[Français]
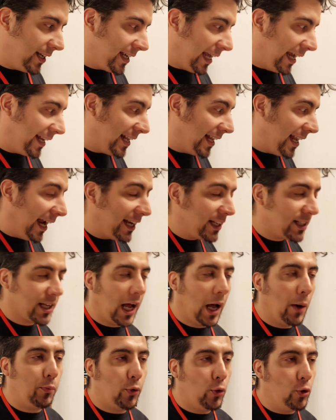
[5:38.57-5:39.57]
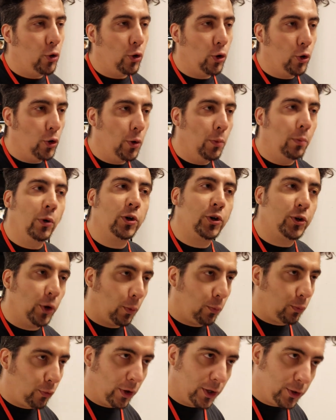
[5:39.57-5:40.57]
guidelines, un peu le, mode
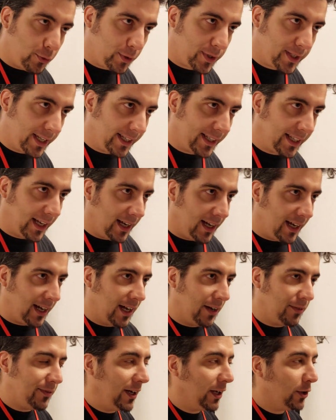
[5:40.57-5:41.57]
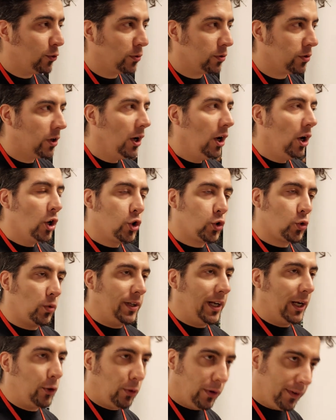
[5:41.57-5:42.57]
d'emploi du set à, faire, donc ce qu'on
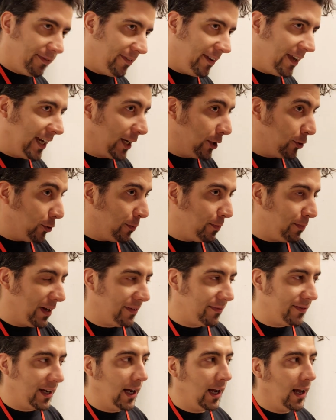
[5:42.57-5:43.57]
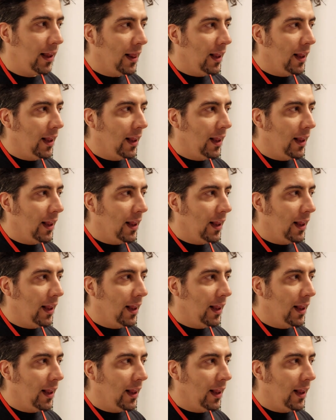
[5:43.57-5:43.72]
a le droit de faire et de ne pas faire,